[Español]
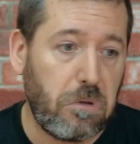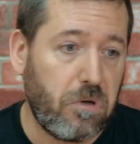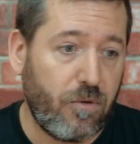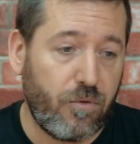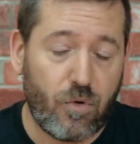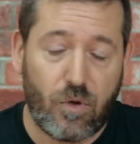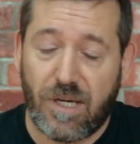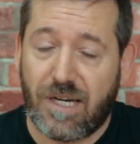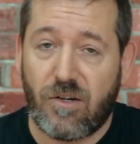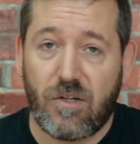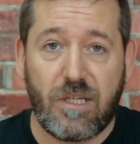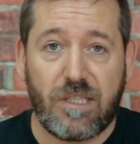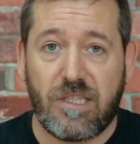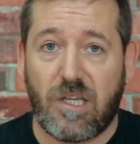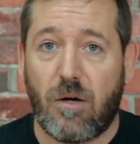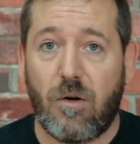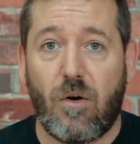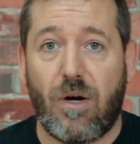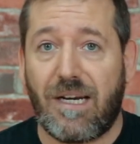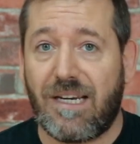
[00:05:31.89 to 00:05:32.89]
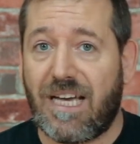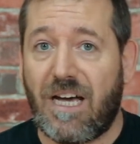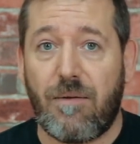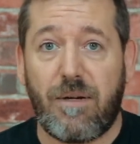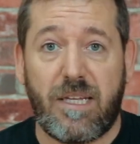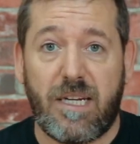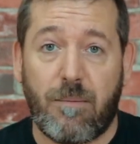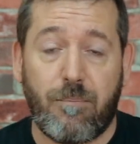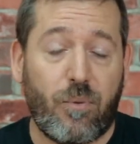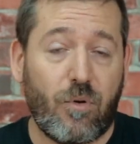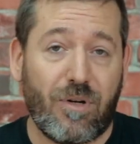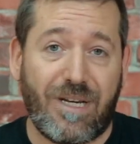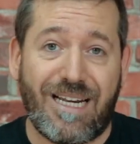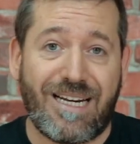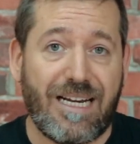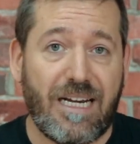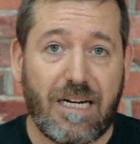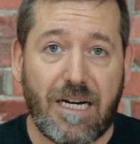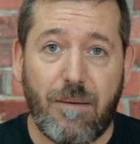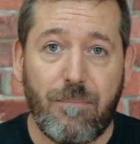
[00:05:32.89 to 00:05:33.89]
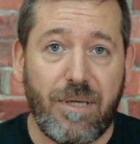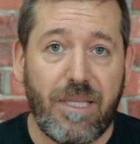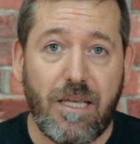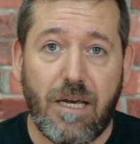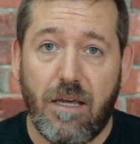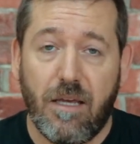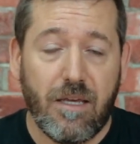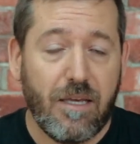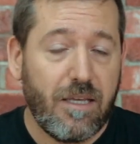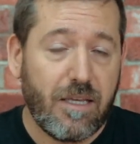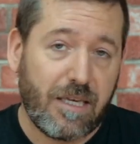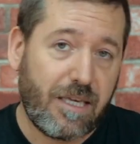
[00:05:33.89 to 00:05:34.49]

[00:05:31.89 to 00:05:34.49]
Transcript: Y cuando lo he conectado al cable era por carga rápida,